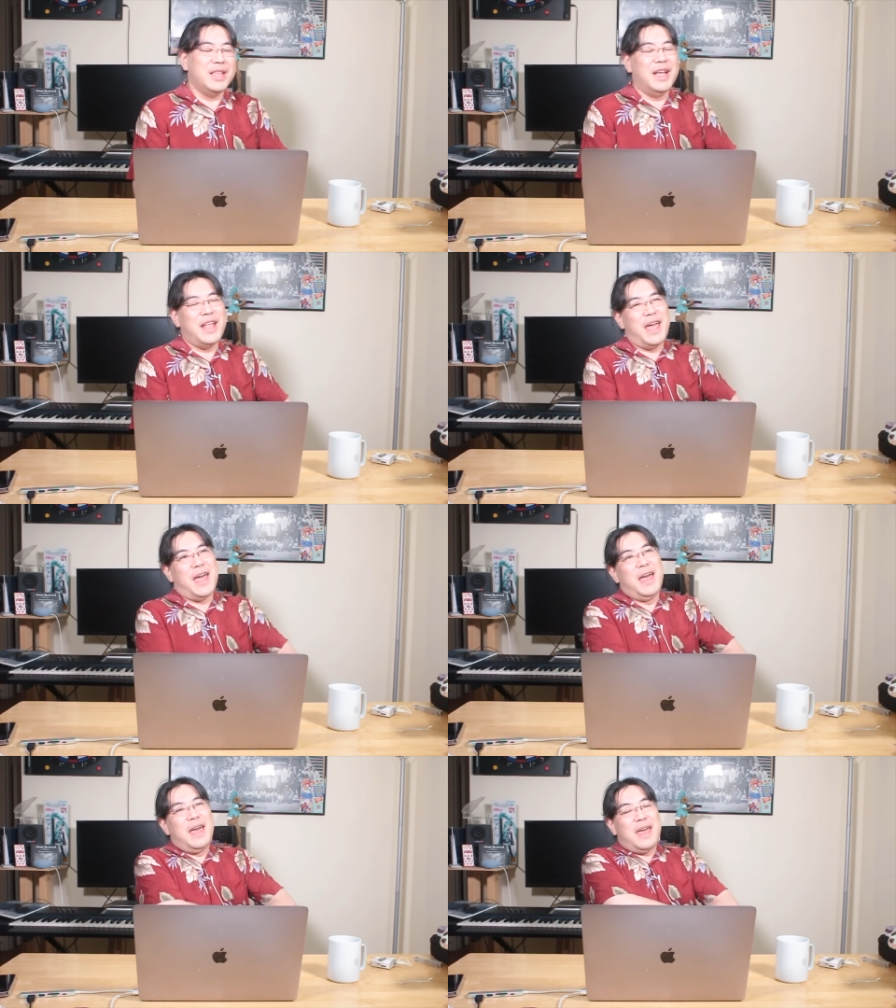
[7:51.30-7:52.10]
で
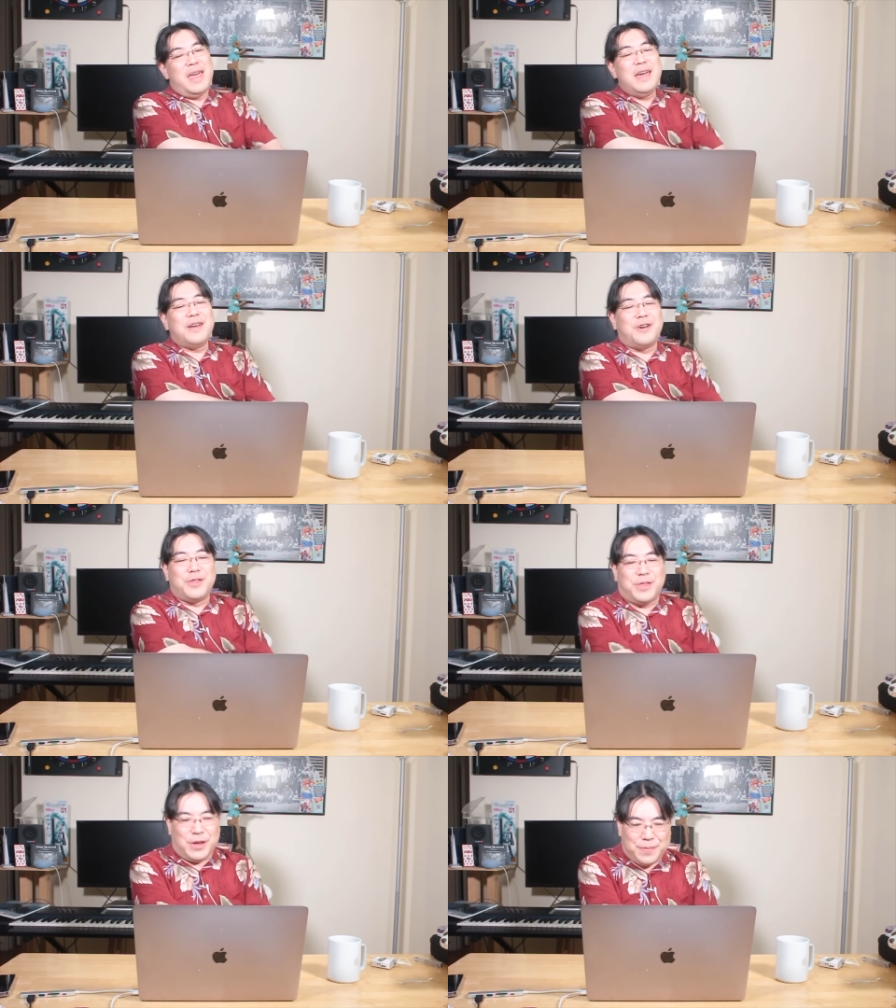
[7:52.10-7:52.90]
ね、
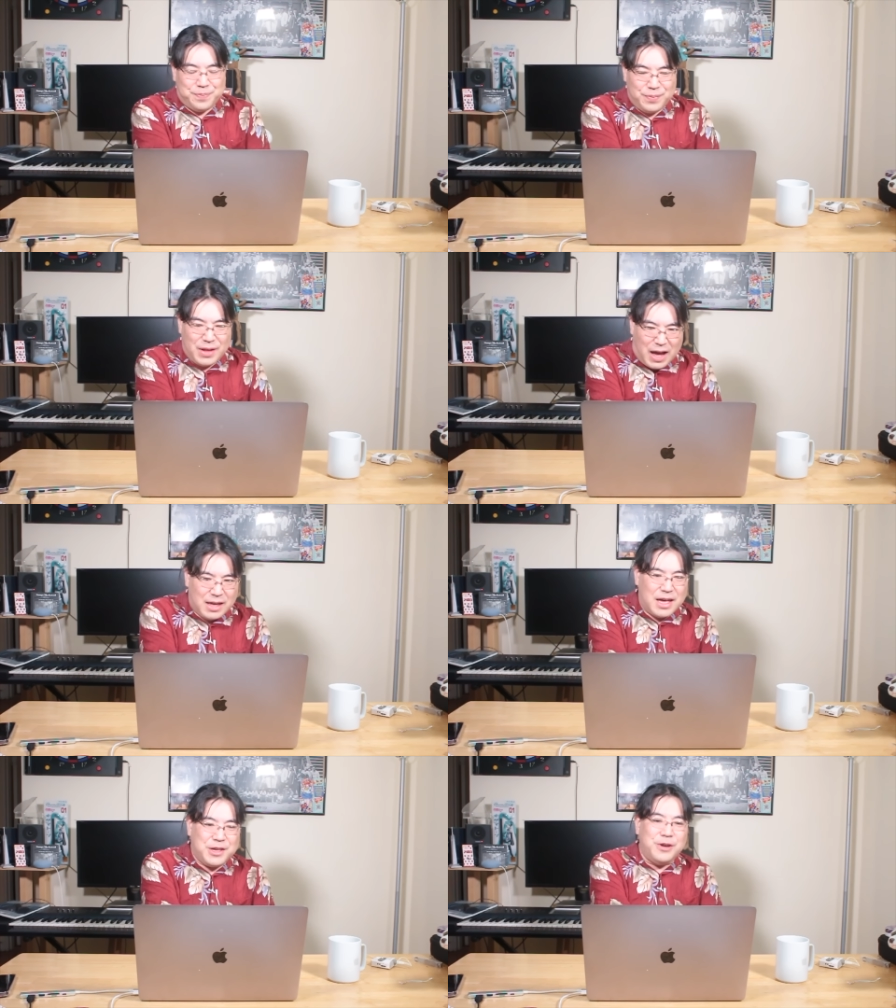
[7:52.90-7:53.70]
X、は
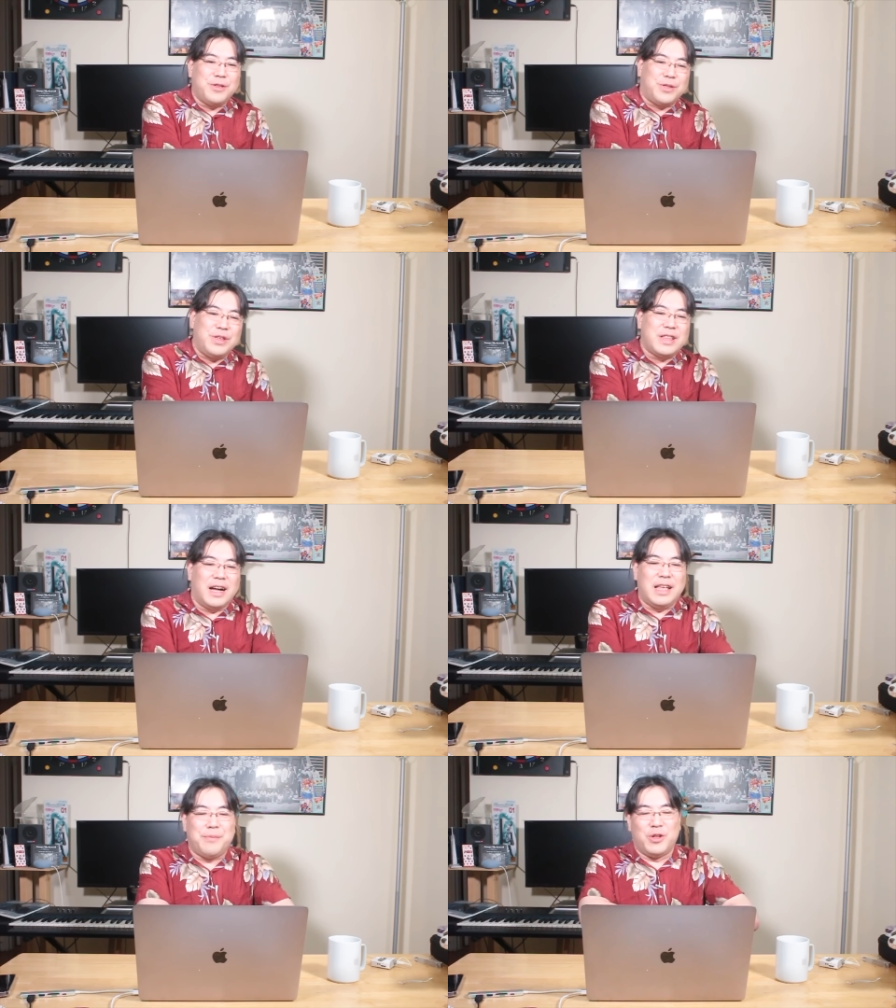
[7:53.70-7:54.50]
い、え旧
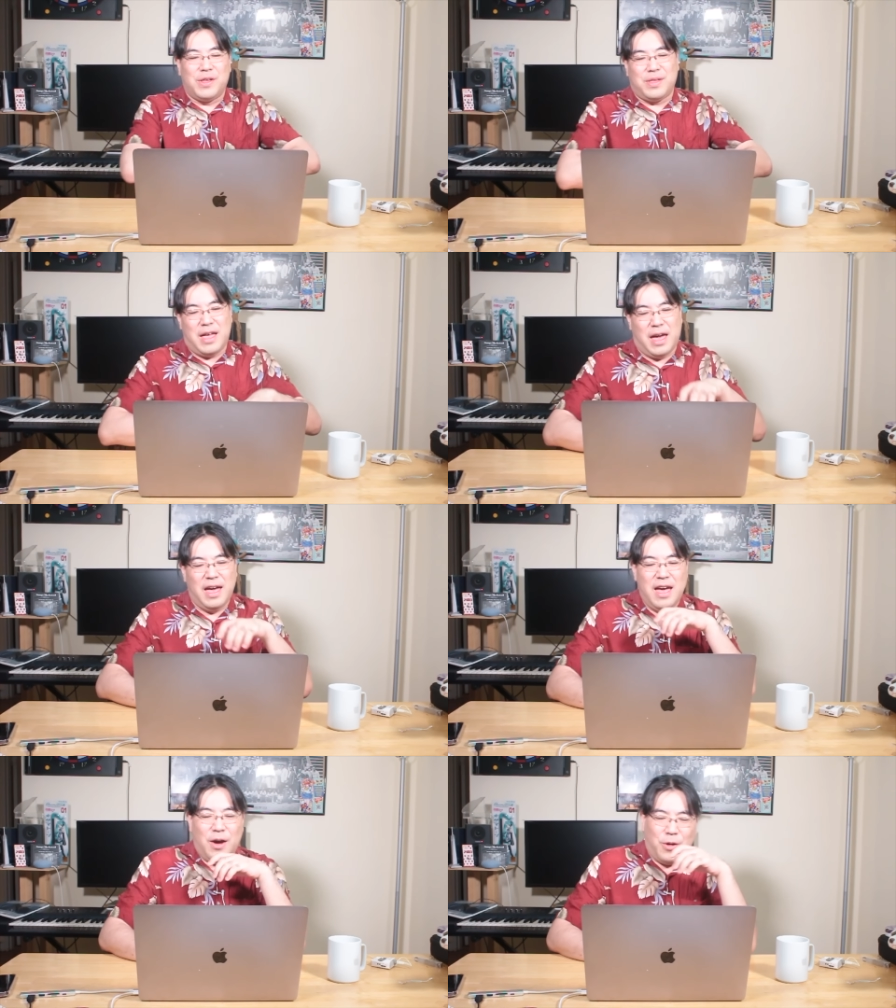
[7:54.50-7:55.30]
Twitter でもですね、
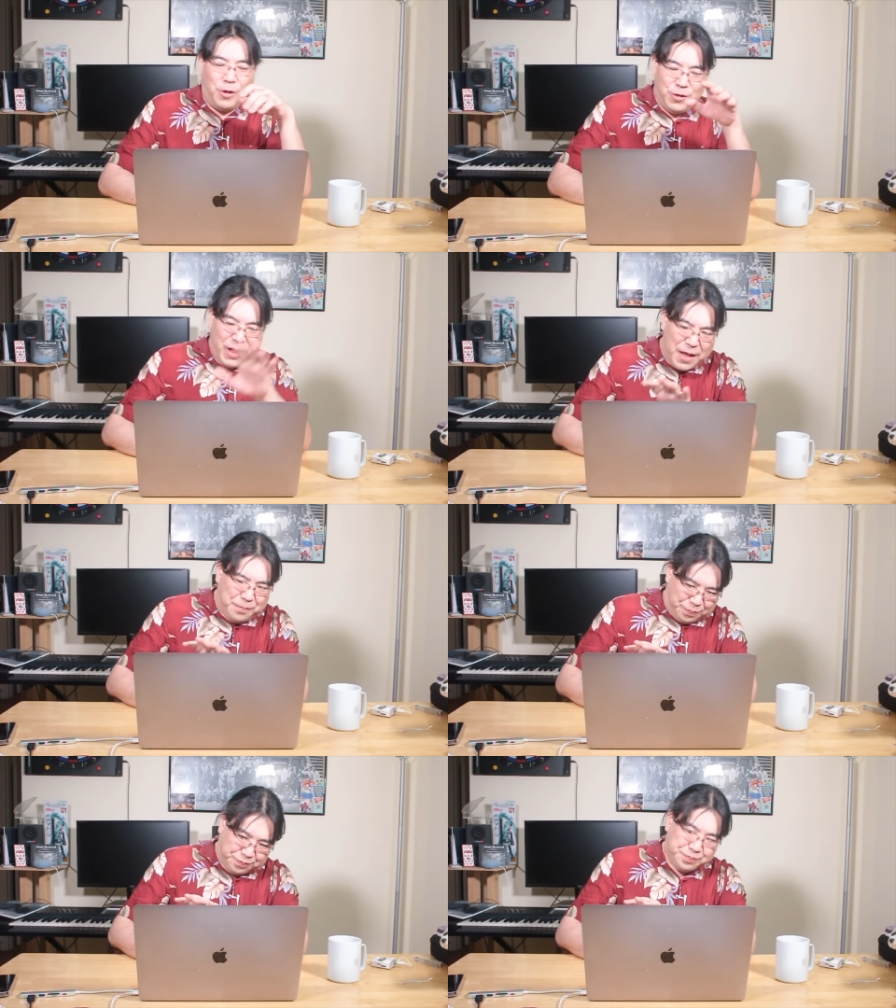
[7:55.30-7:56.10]
このね、